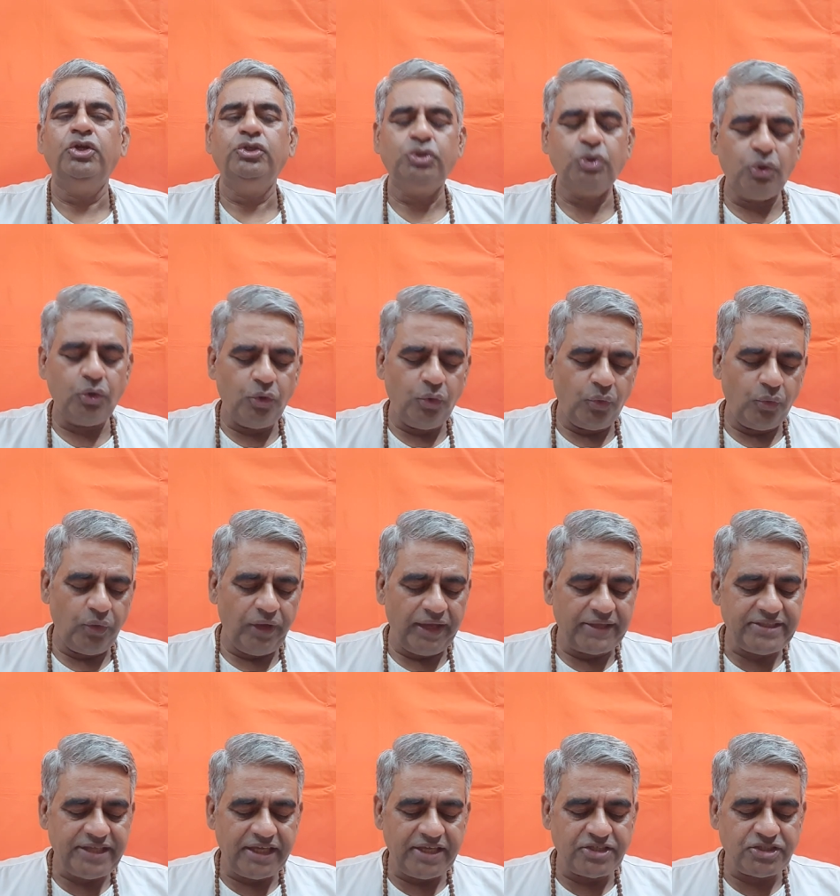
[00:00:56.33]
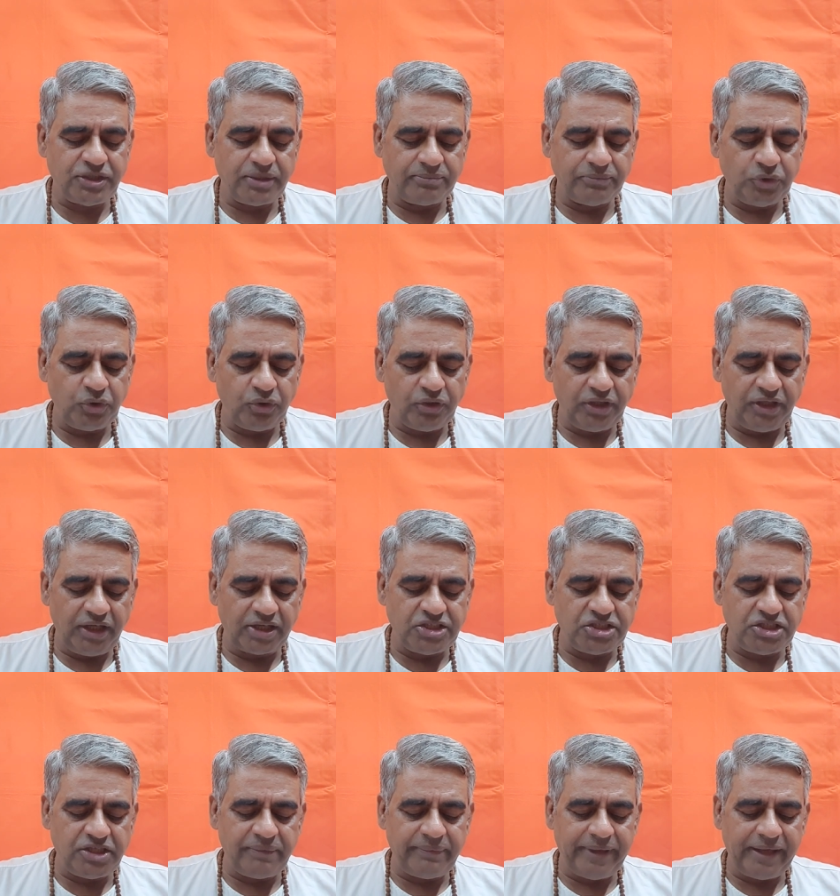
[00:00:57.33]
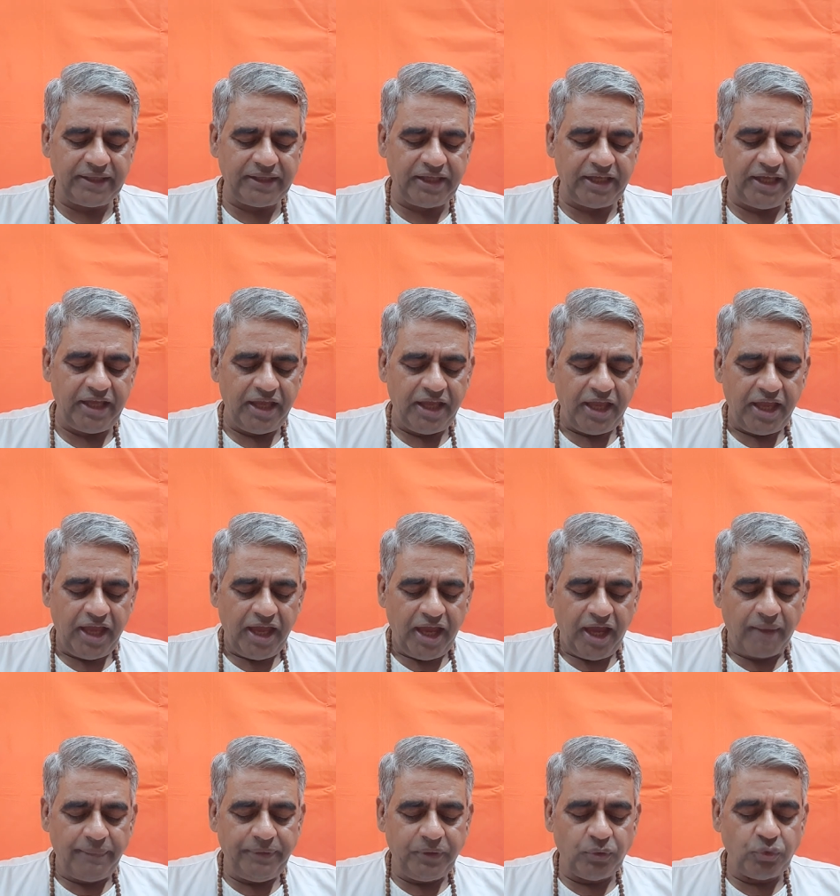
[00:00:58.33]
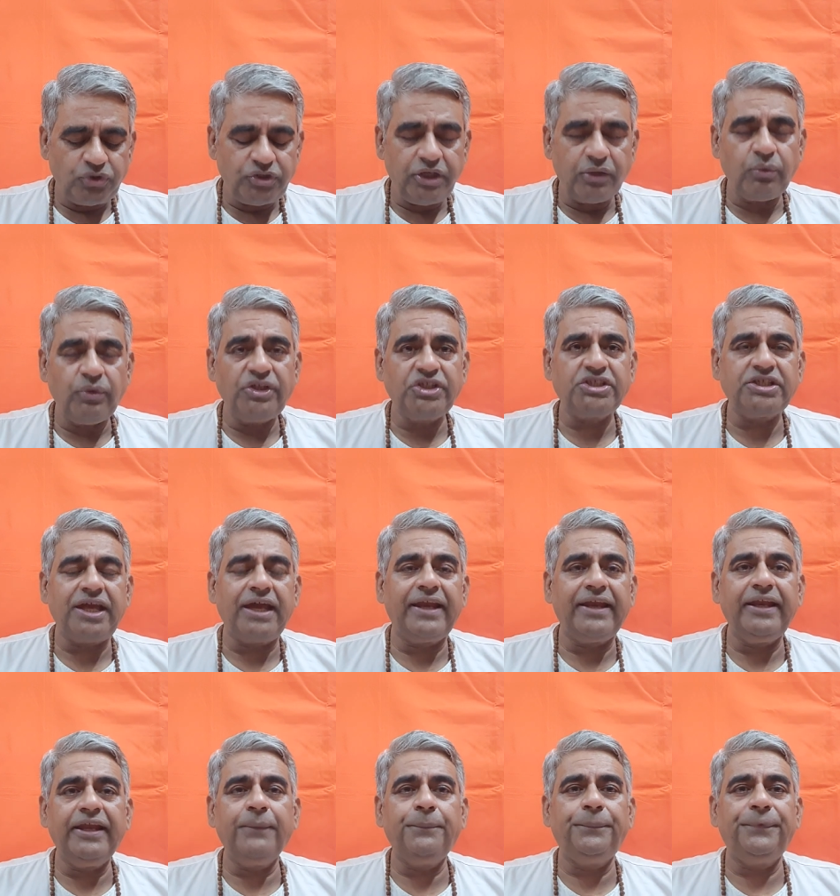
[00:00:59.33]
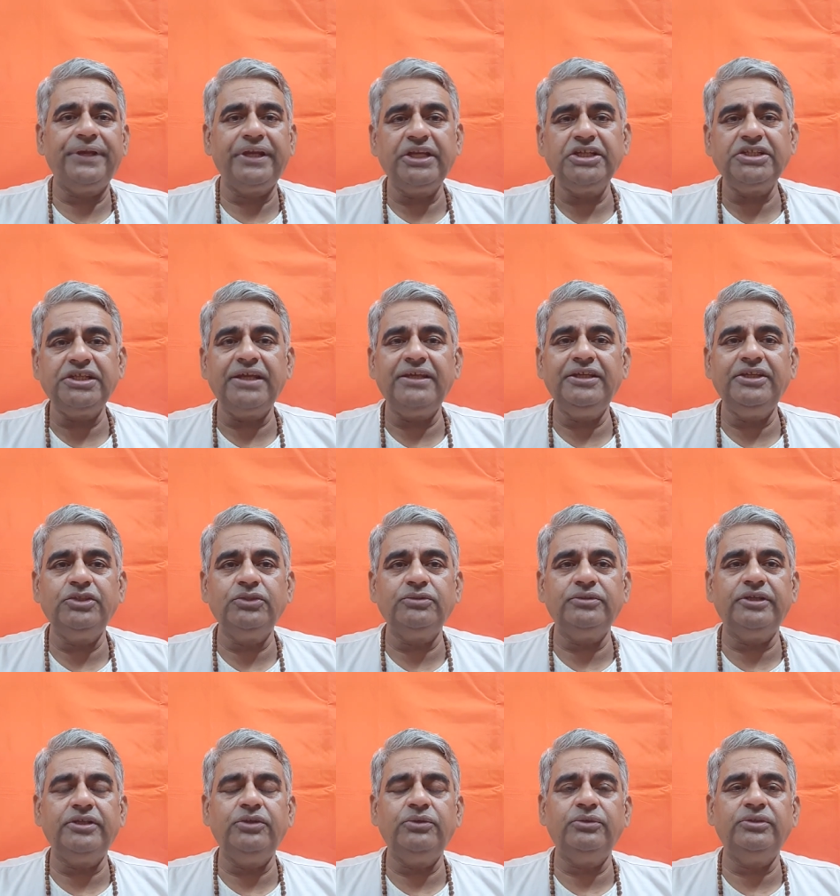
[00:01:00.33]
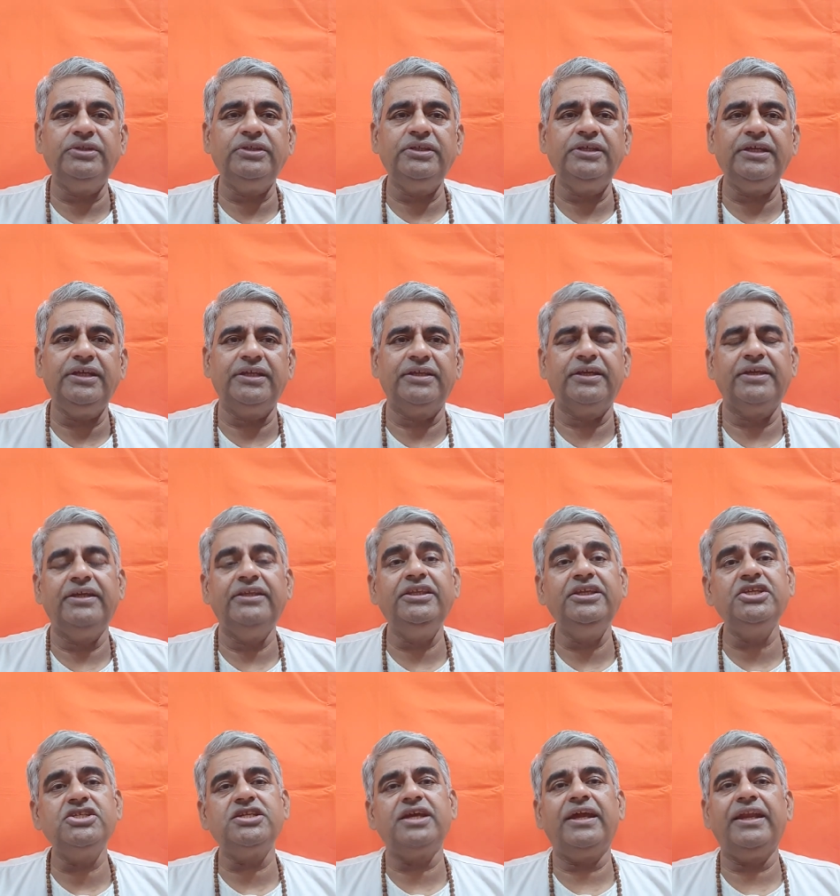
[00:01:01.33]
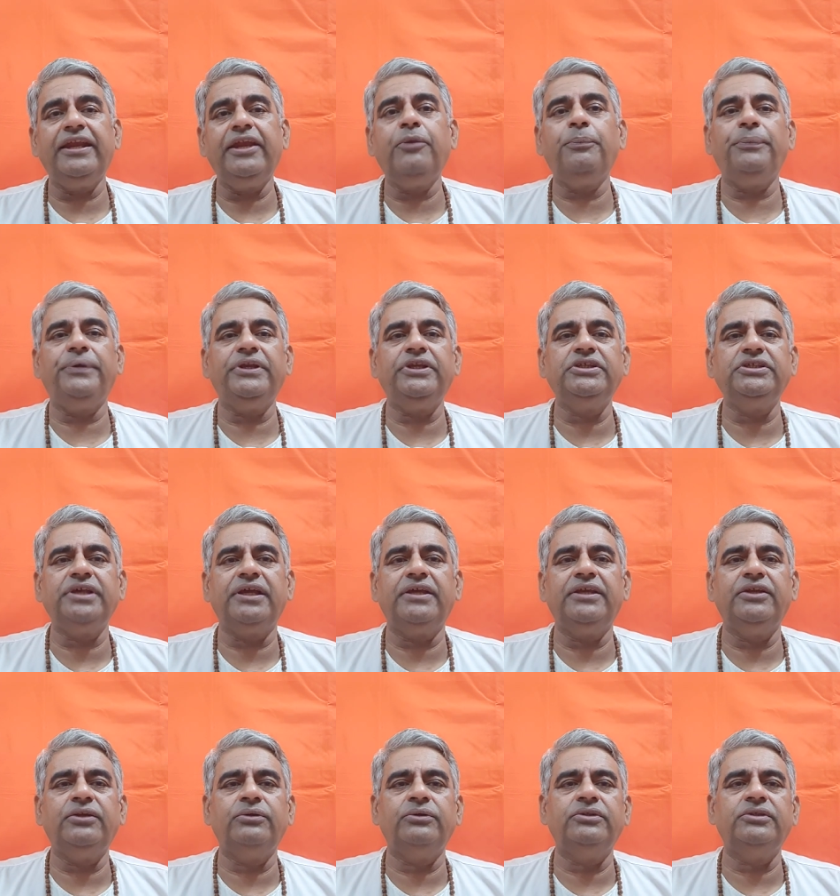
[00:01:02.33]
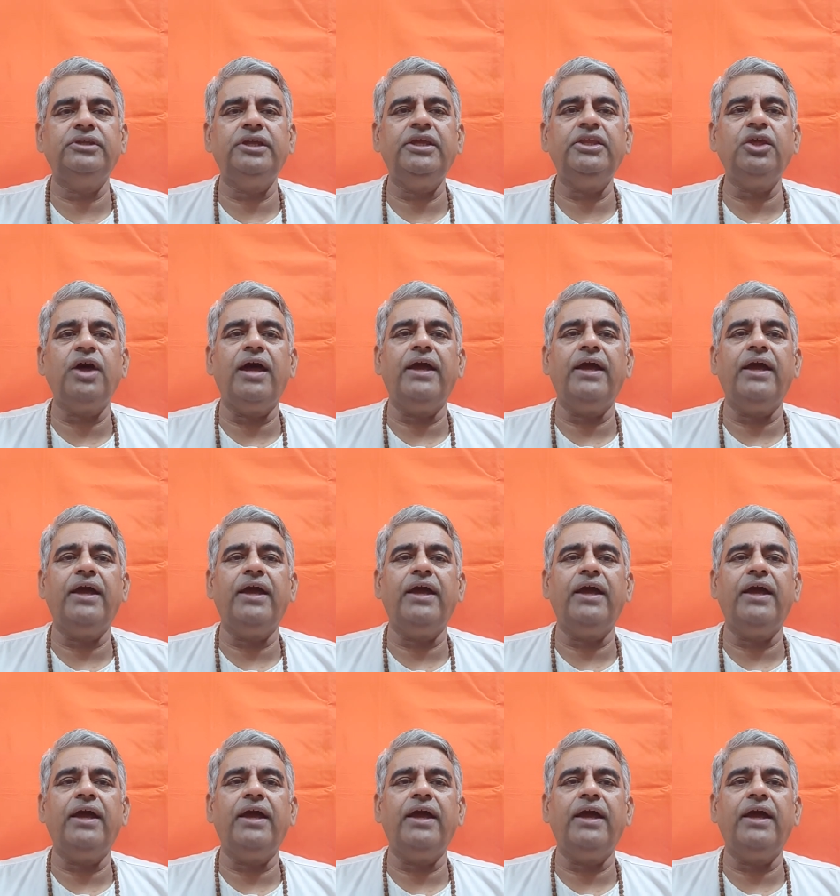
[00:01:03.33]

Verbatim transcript: तो ऐसे ही समझो कि अच्छी बात है अभी उसे कोई शारीरिक परेशानी तो नहीं होती है ना यदि शारीरिक परेशानी होती है तो